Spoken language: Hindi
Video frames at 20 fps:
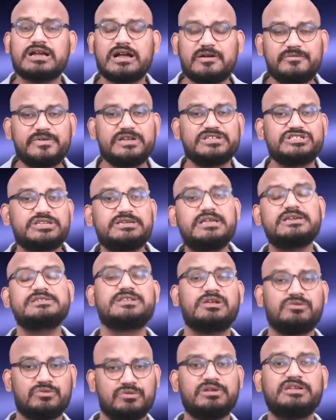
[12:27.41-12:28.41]
काफ़ी अच्छे ढंग
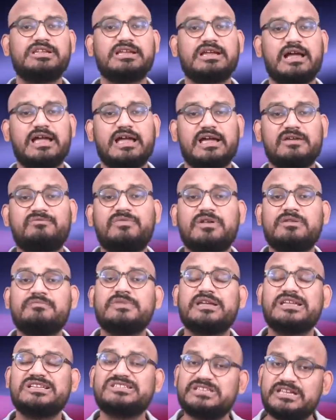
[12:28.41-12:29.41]
से उन्होंने दिखाया फिल्म
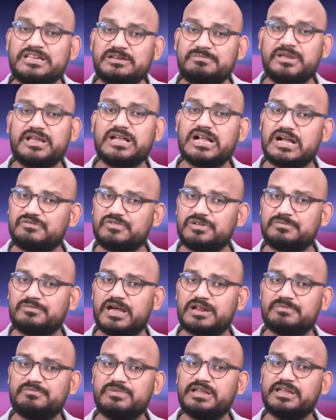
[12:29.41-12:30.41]
के सीन भी काफ़ी
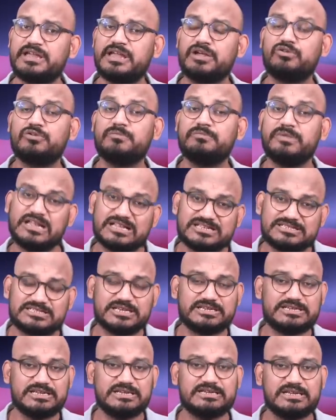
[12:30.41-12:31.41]
मार्मिक हैं और बेहद
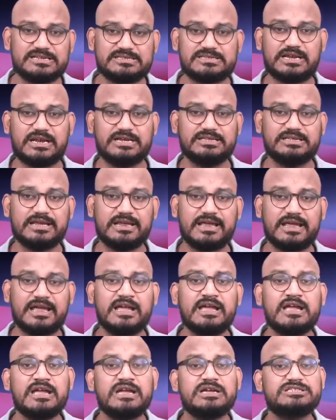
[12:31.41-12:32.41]
सटीक नज़र आते हैं
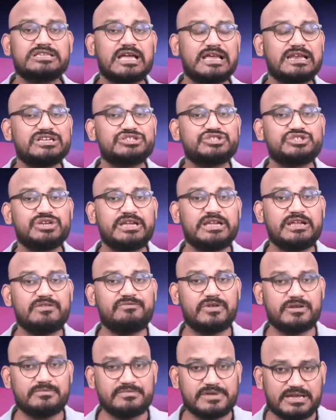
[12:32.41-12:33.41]
शैलेश ने ही
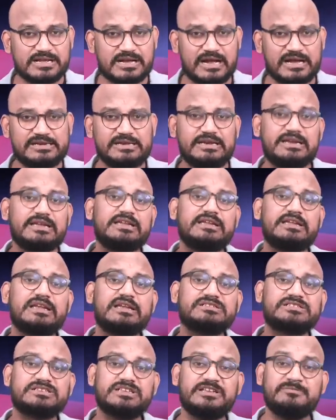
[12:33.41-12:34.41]
फिल्म की कहानी लिखी
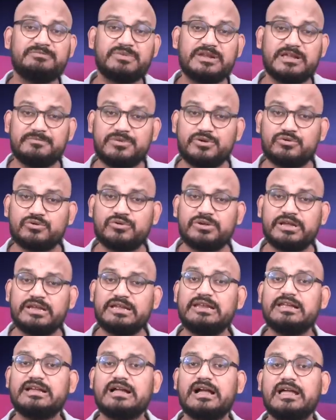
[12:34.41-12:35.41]
है स्क्रीन प्ले भी उन्होंने ही
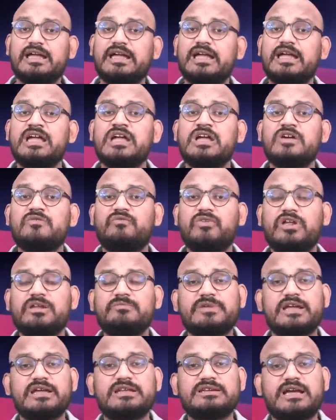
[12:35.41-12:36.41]
लिखा है
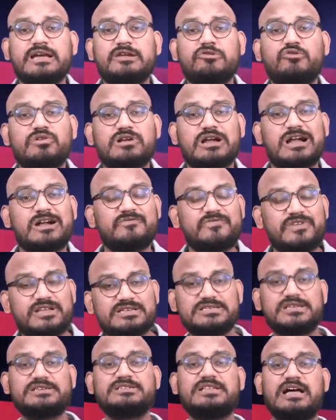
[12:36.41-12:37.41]
फिल्म के डायलॉग काफ़ी
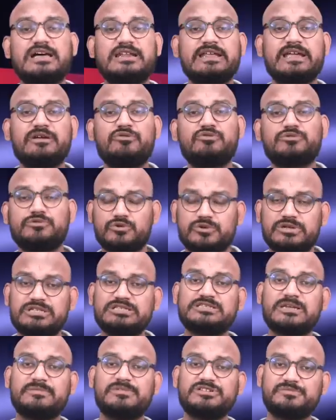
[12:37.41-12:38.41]
असरदार हैं और
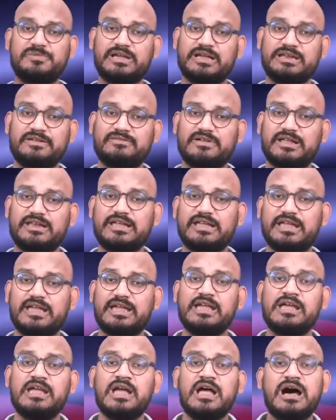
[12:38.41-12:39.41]
तुरंत समझ में आने वाले
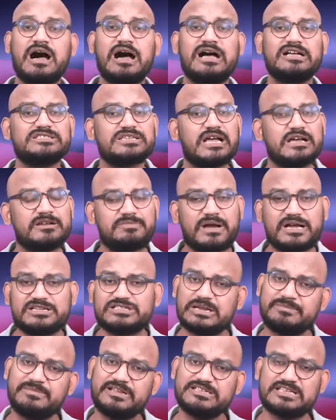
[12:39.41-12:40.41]
हैं आसान
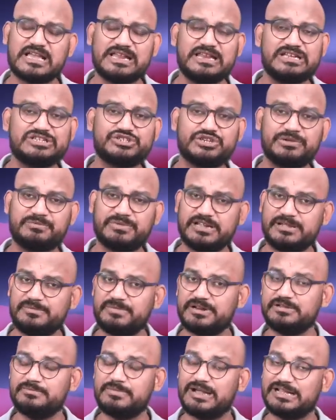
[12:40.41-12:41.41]
भाषा में शैलेश ने बड़ी
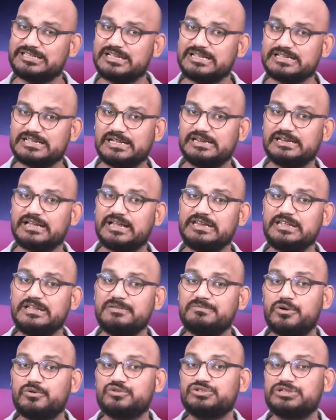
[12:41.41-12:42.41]
बड़ी बातें कह डाली
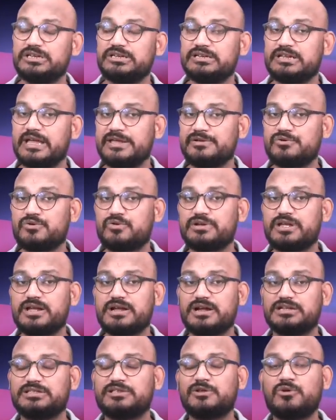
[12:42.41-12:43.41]
बहुजन नायकों के
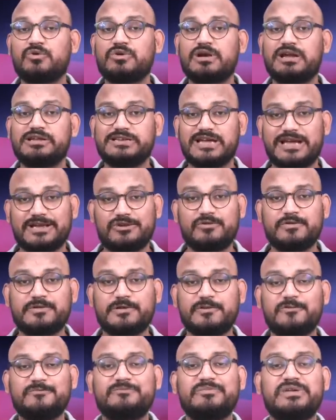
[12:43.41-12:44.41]
कथनों का डायलॉग
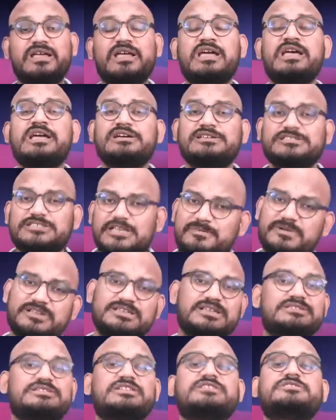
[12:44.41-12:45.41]
के रूप में
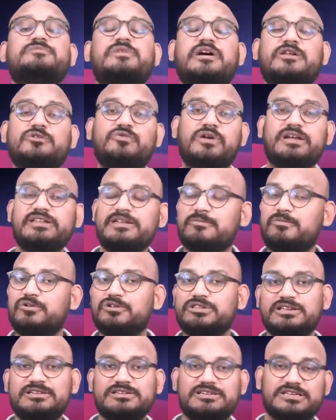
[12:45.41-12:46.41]
ज़बरदस्त इस्तेमाल हुआ ये
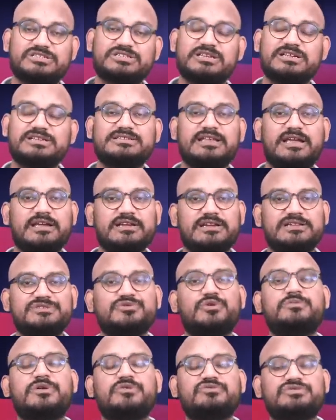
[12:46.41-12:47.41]
बहुत इंटरेस्टिंग सा है कि
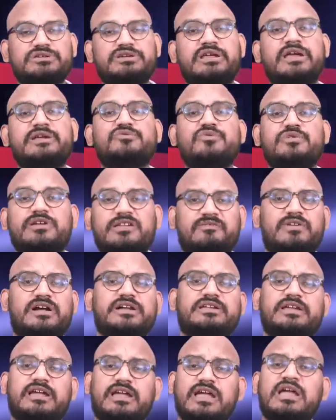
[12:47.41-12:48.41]
जो बहुजन नायकों के
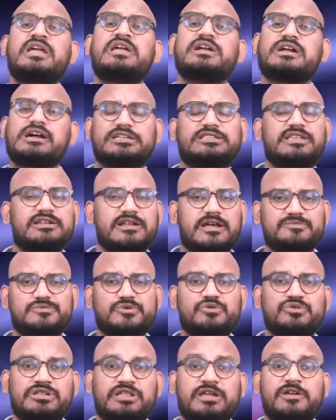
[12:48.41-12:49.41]
वाक्य कथन आप
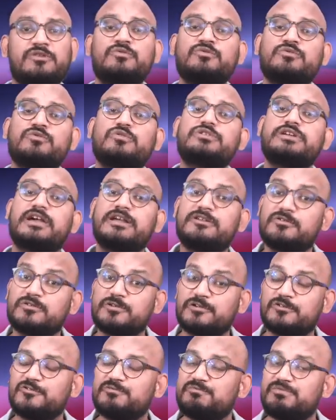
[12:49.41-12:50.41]
सुनते हैं उनको डायलॉग
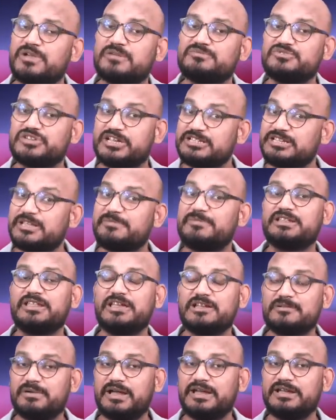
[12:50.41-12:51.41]
के रूप में आप जयंती में
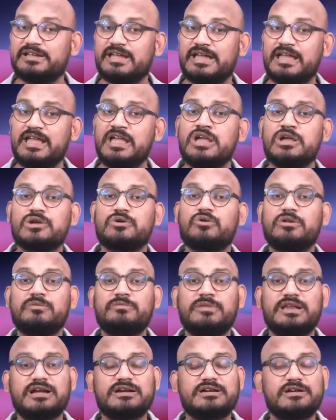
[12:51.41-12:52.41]
देख पाएंगे कुल
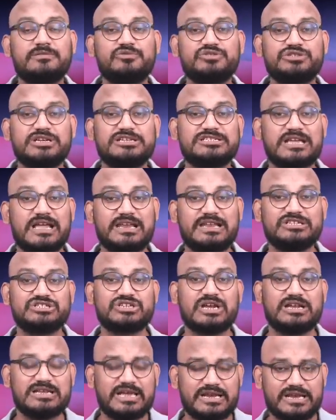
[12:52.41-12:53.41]
मिलाकर मुझे शैलेश
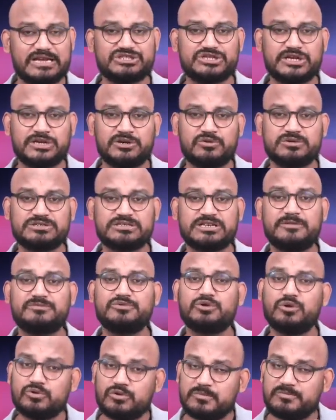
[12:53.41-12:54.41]
का डायरेक्शन और स्क्रिप्ट
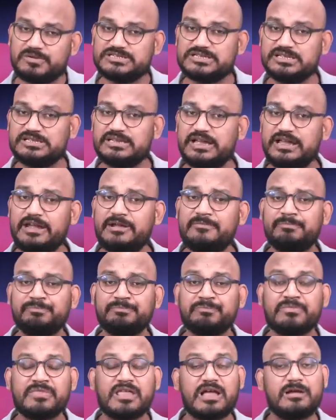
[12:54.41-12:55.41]
दोनों पसंद आई
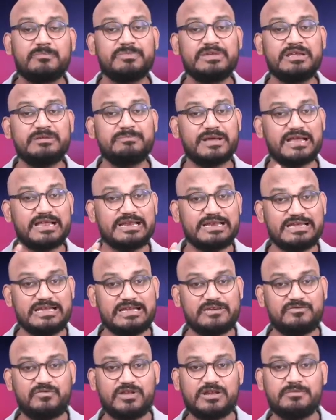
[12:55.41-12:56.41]
अपनी पहली
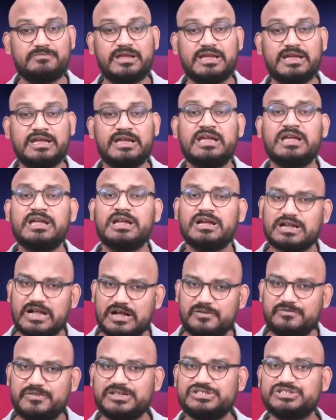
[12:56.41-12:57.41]
ही फिल्म में
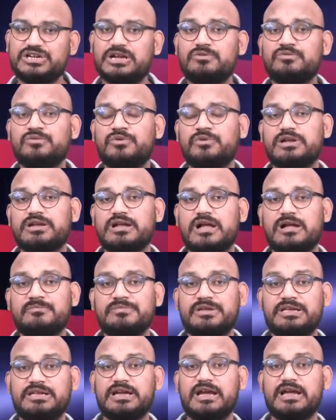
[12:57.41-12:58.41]
काफ़ी अच्छा उन्होंने काम
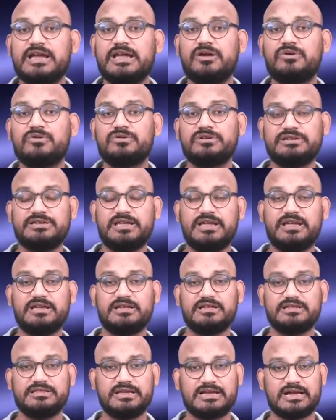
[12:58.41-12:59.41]
किया है और ये
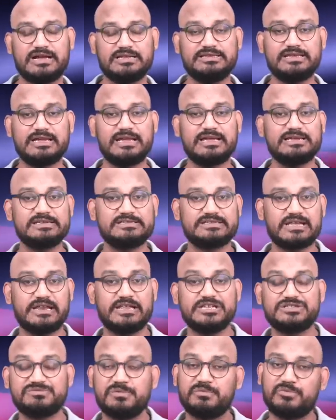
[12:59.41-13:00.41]
दिखा दिया है कि
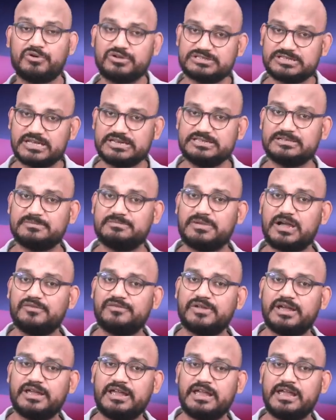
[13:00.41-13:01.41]
शैलेश में बहुत सारी
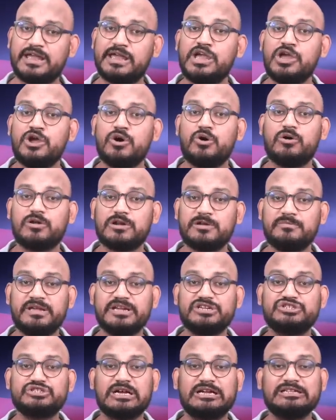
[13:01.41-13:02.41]
संभावनाएं हैं और हमें
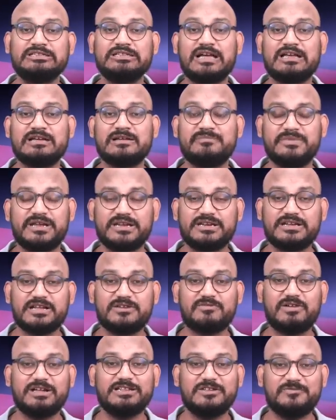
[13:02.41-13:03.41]
एक शानदार
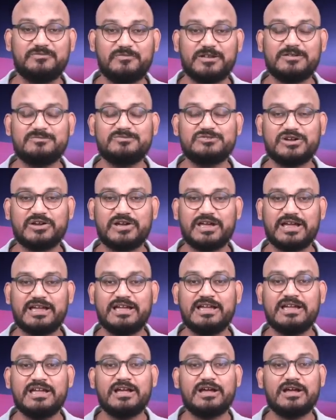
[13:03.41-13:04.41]
वादी फिल्म जो
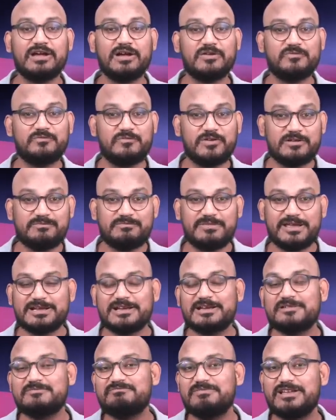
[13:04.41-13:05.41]
है फिल्म
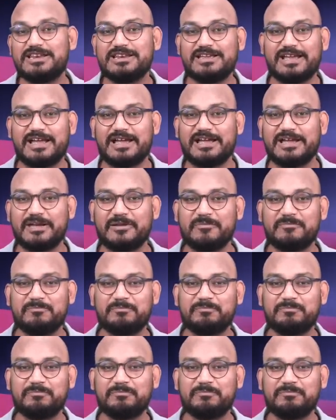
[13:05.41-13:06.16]
मेकर मिल गया है